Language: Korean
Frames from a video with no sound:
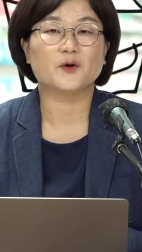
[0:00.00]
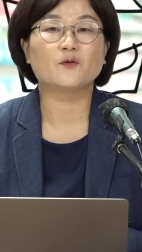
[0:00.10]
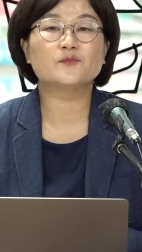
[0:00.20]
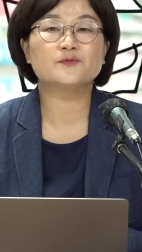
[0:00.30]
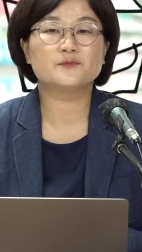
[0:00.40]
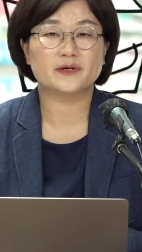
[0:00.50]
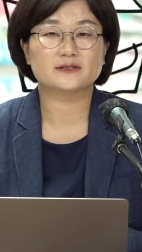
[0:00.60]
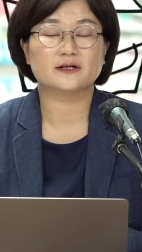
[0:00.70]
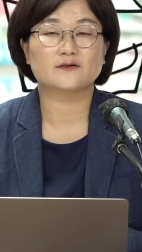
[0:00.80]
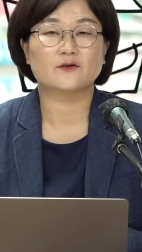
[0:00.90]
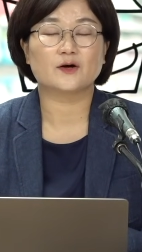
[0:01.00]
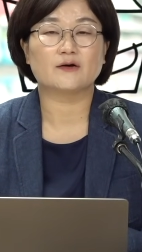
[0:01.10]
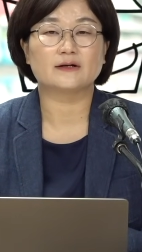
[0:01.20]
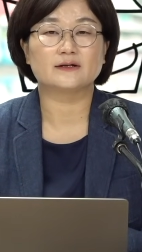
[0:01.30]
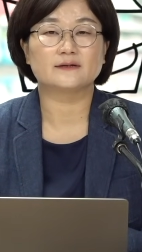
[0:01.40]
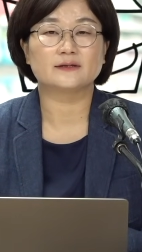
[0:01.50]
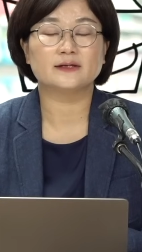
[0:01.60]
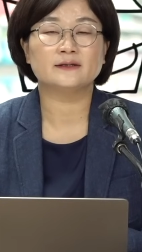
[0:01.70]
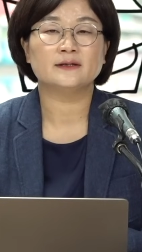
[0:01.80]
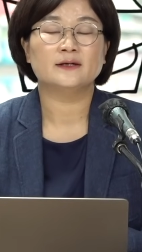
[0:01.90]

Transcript: 명품백 사건과 관련된